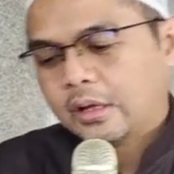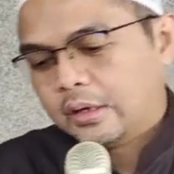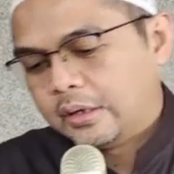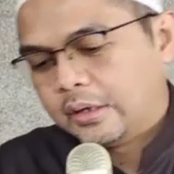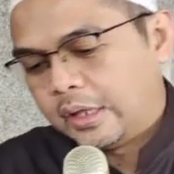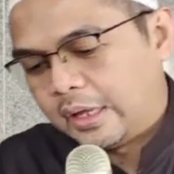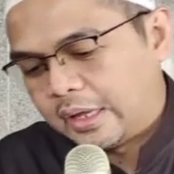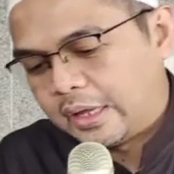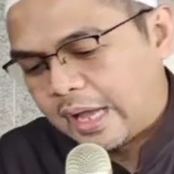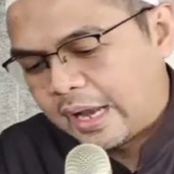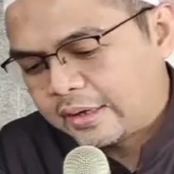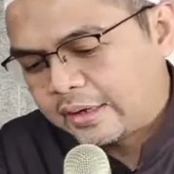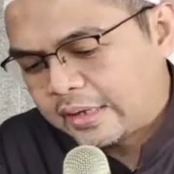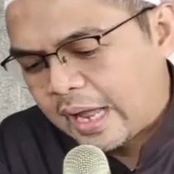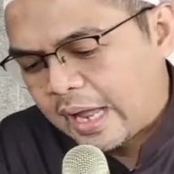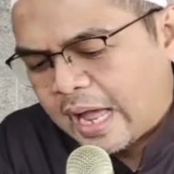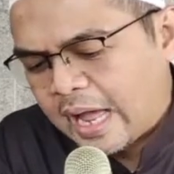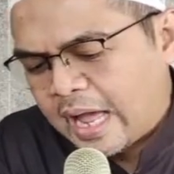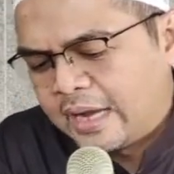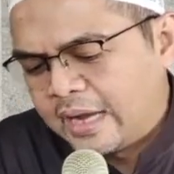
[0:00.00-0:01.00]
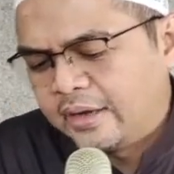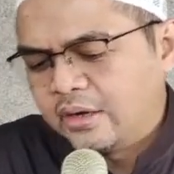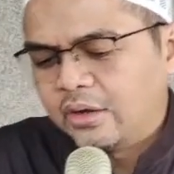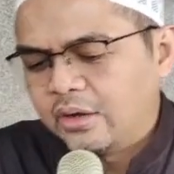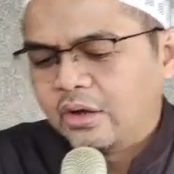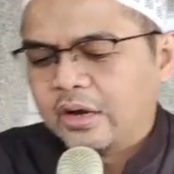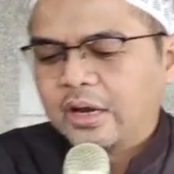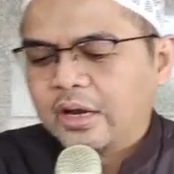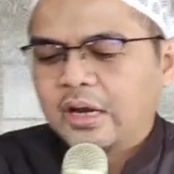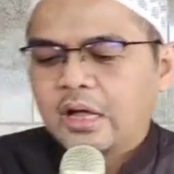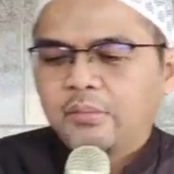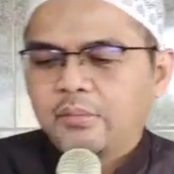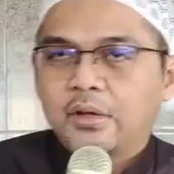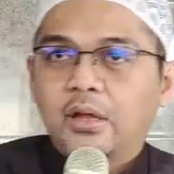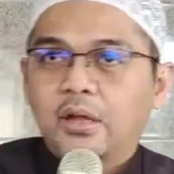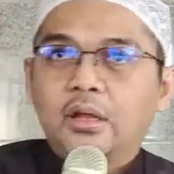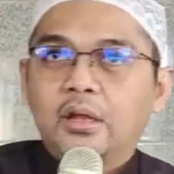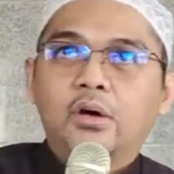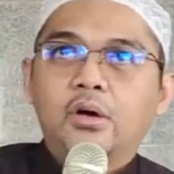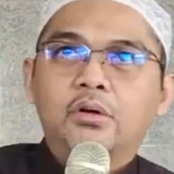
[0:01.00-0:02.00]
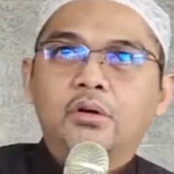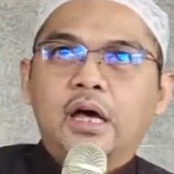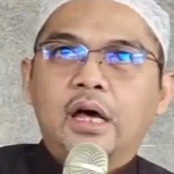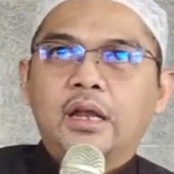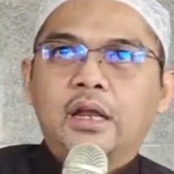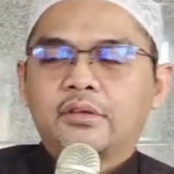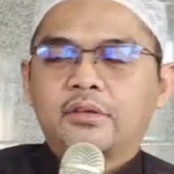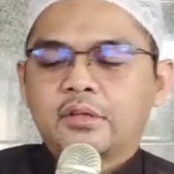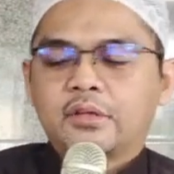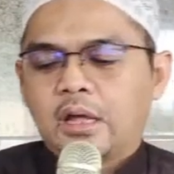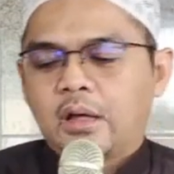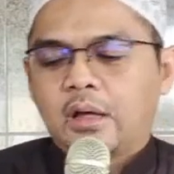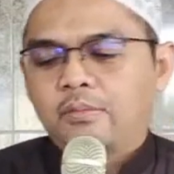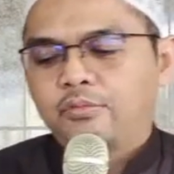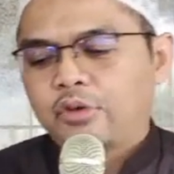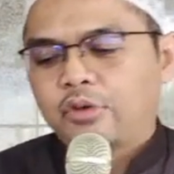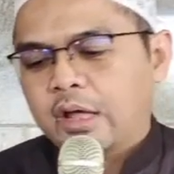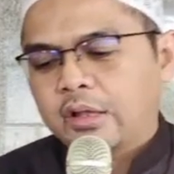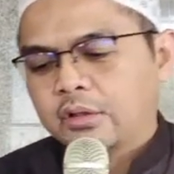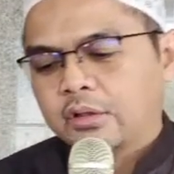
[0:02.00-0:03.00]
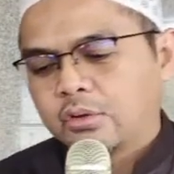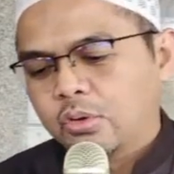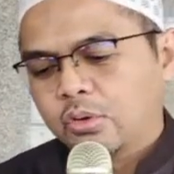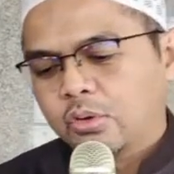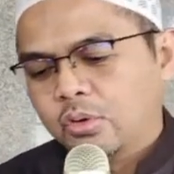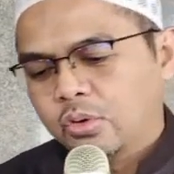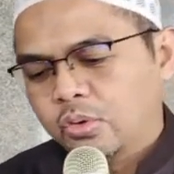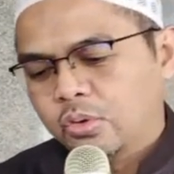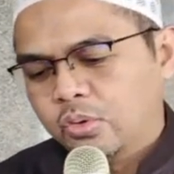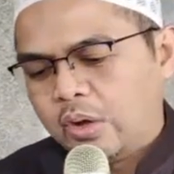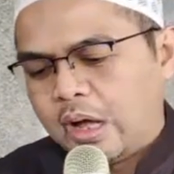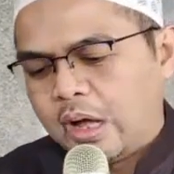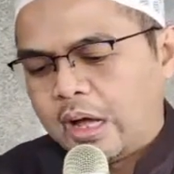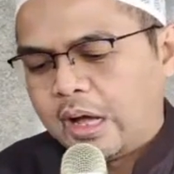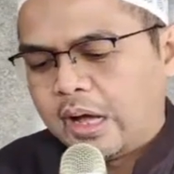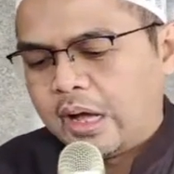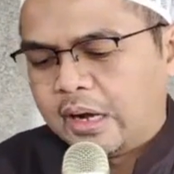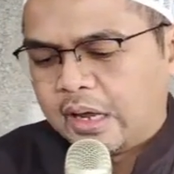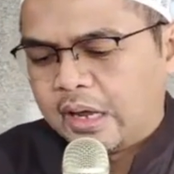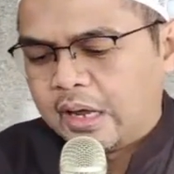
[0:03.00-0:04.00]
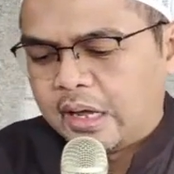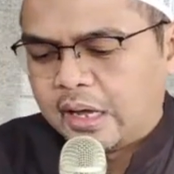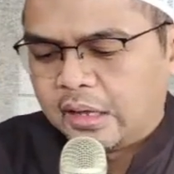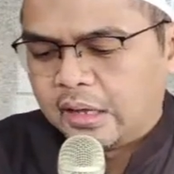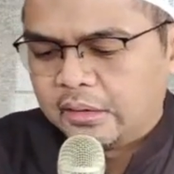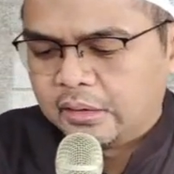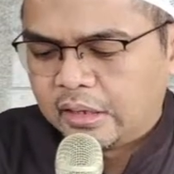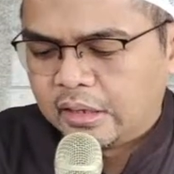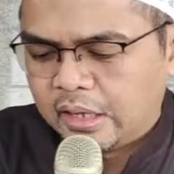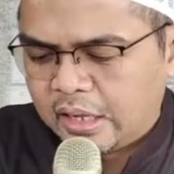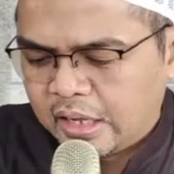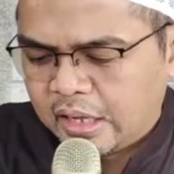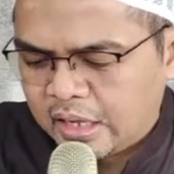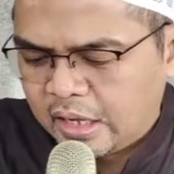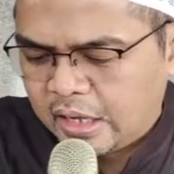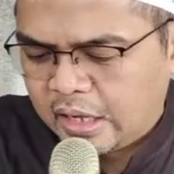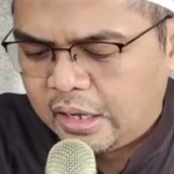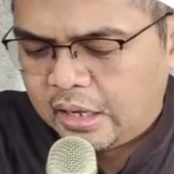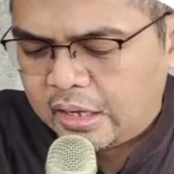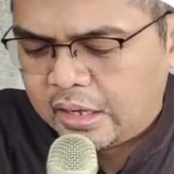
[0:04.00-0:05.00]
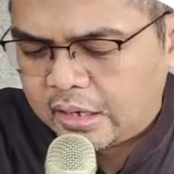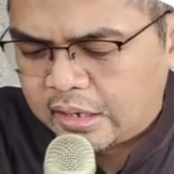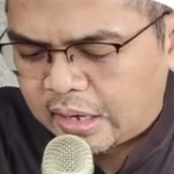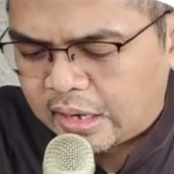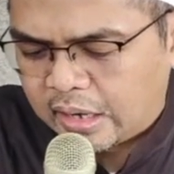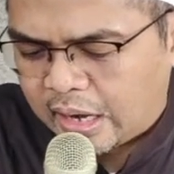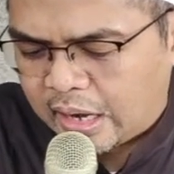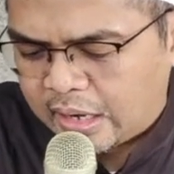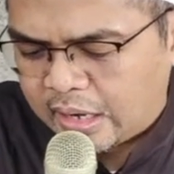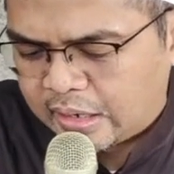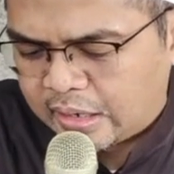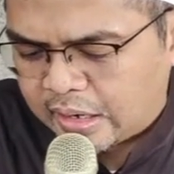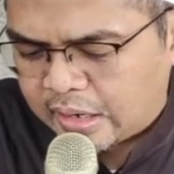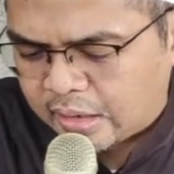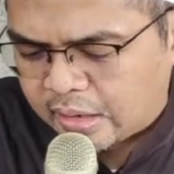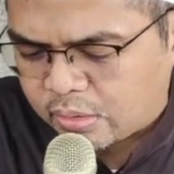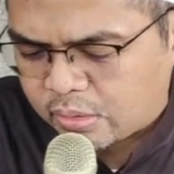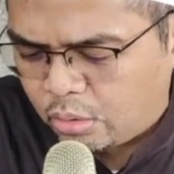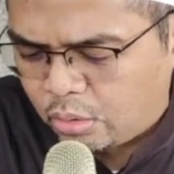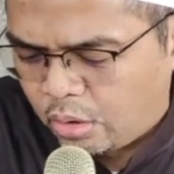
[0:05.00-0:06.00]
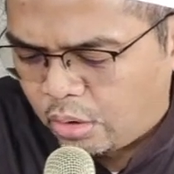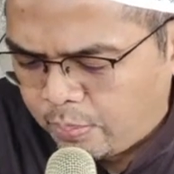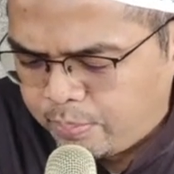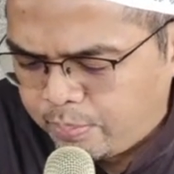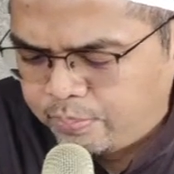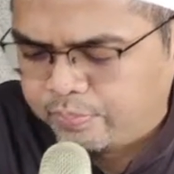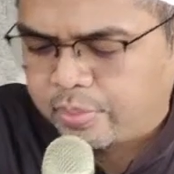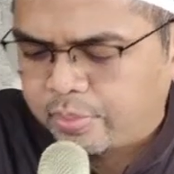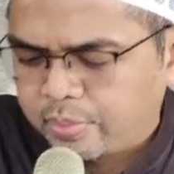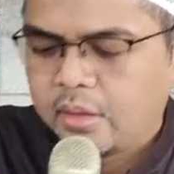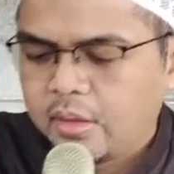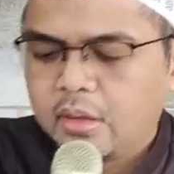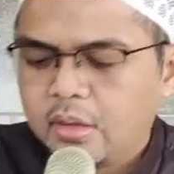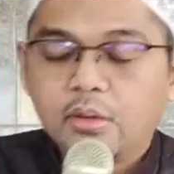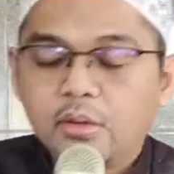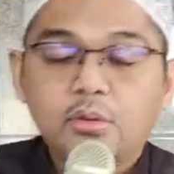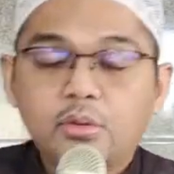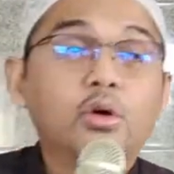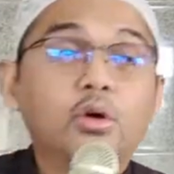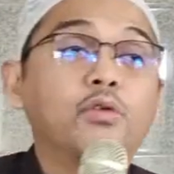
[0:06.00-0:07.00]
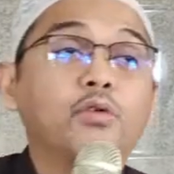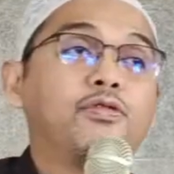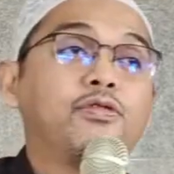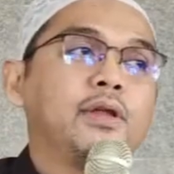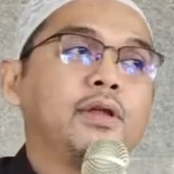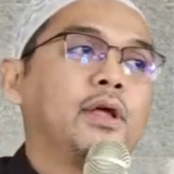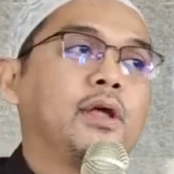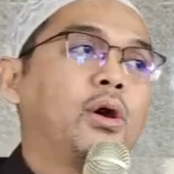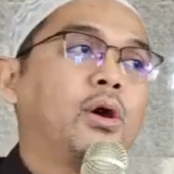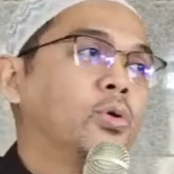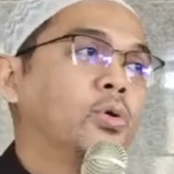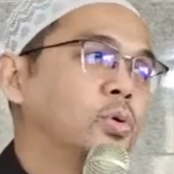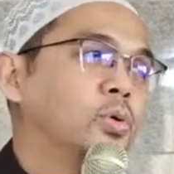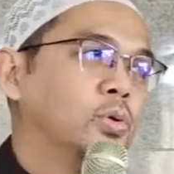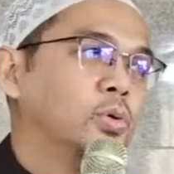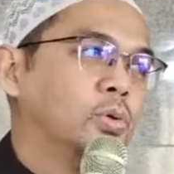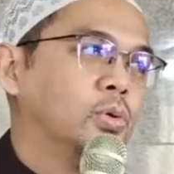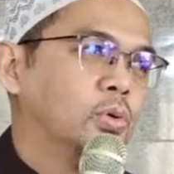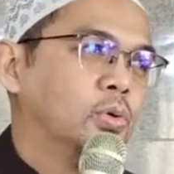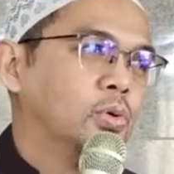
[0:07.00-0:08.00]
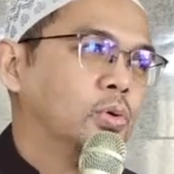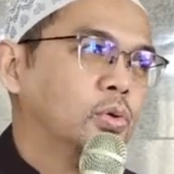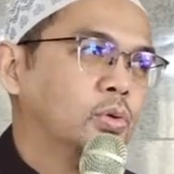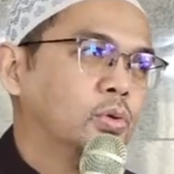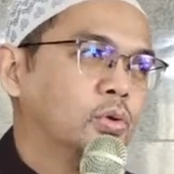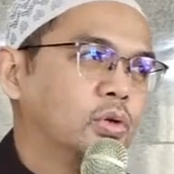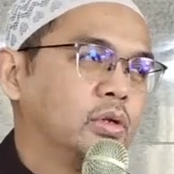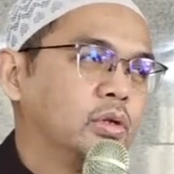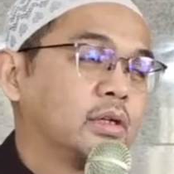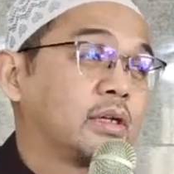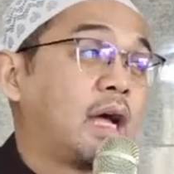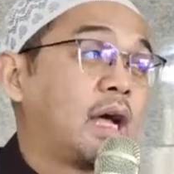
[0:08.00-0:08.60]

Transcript: Diingatkan oleh Nabi Allah SAW. Fadhkuru ala Allah la'allakum tuflihun.